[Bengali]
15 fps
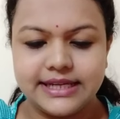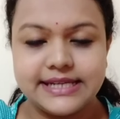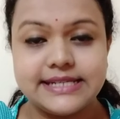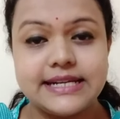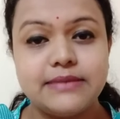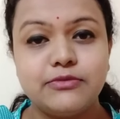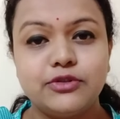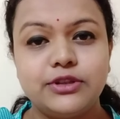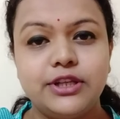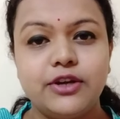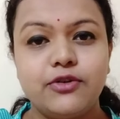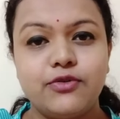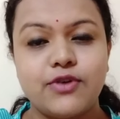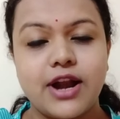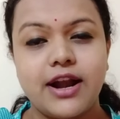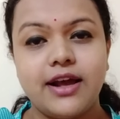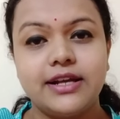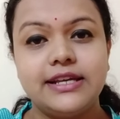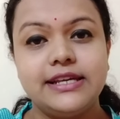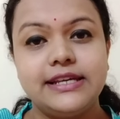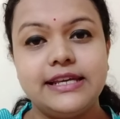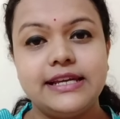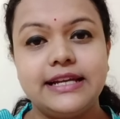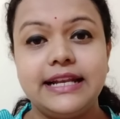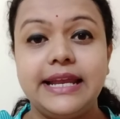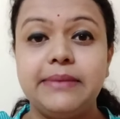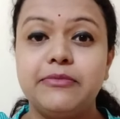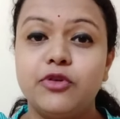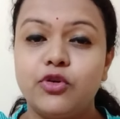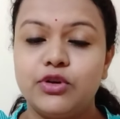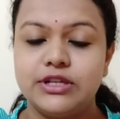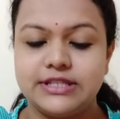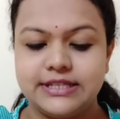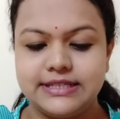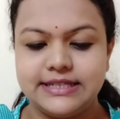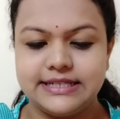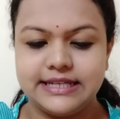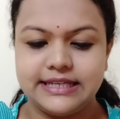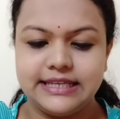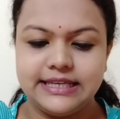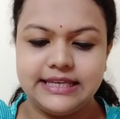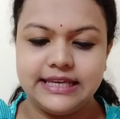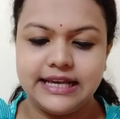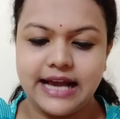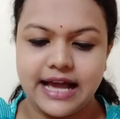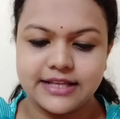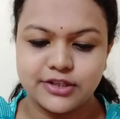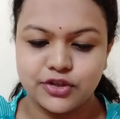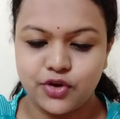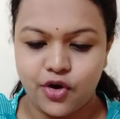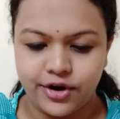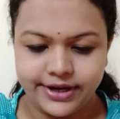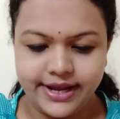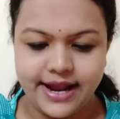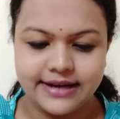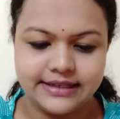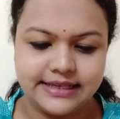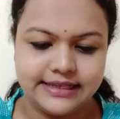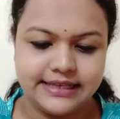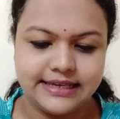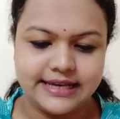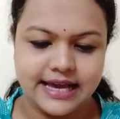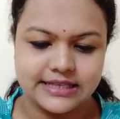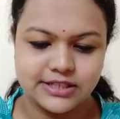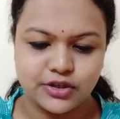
এটার মধ্যে ওনারা কি কি ক্লেম করেছে যে এটা কি কি কাজ করে আর কি কি কাজ